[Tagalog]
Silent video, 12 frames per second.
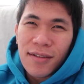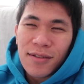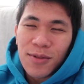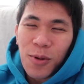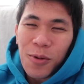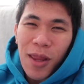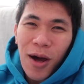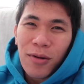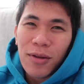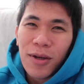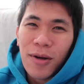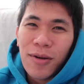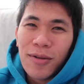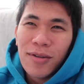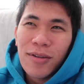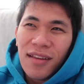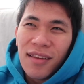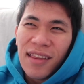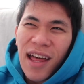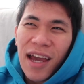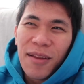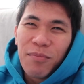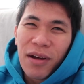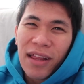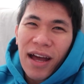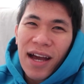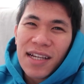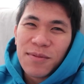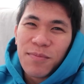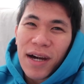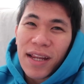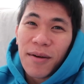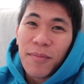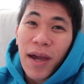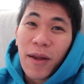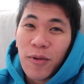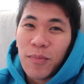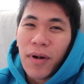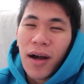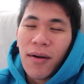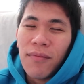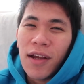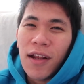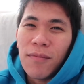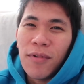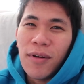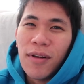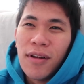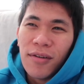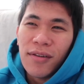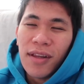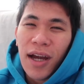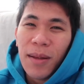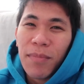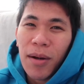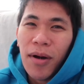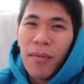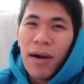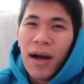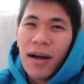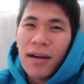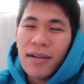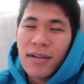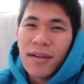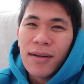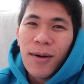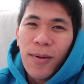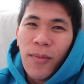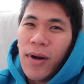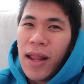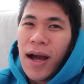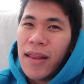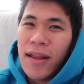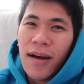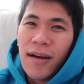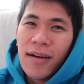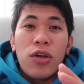sold out yon 9 pataas, parang meron pang available. O 9 pababa, wala na.